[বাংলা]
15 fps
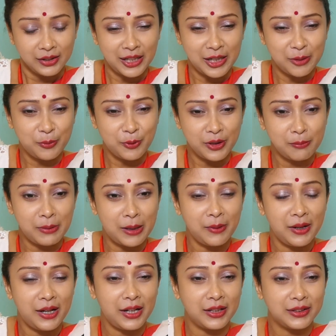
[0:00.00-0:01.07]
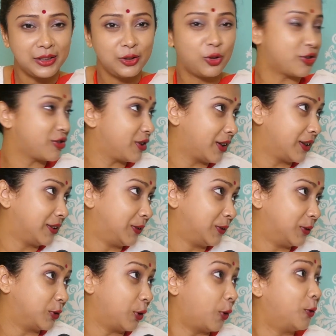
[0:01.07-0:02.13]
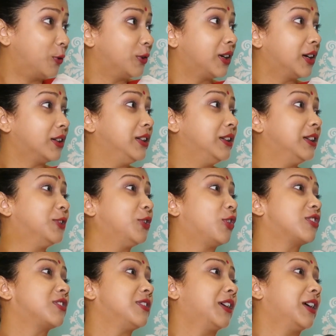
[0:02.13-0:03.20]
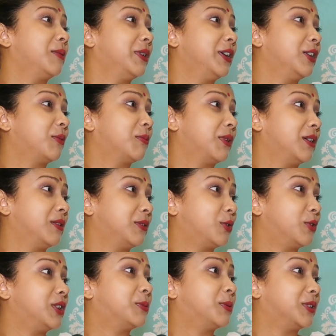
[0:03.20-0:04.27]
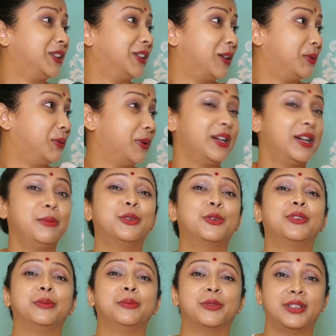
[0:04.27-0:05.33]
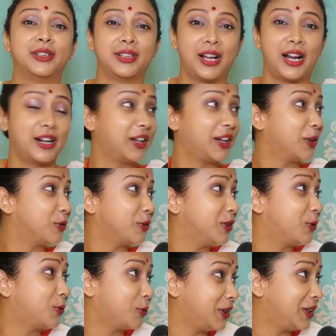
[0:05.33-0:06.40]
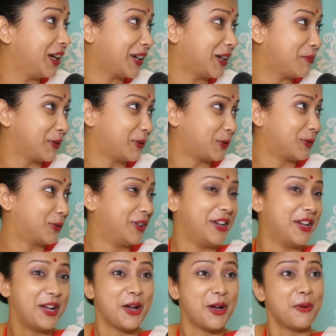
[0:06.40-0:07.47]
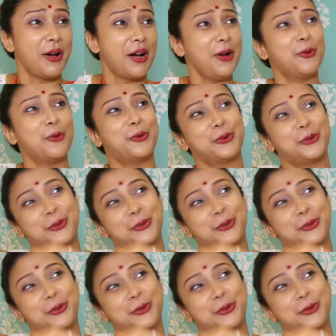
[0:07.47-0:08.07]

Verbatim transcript: তারপরে বাবা হাতে দশ টাকা দিত তখনকার দিনে দশ টাকা মানে কোটিপতি আমি ভাই আমি কোটিপতি আর কেউ যদি কুড়ি টাকা পেত ভাই ও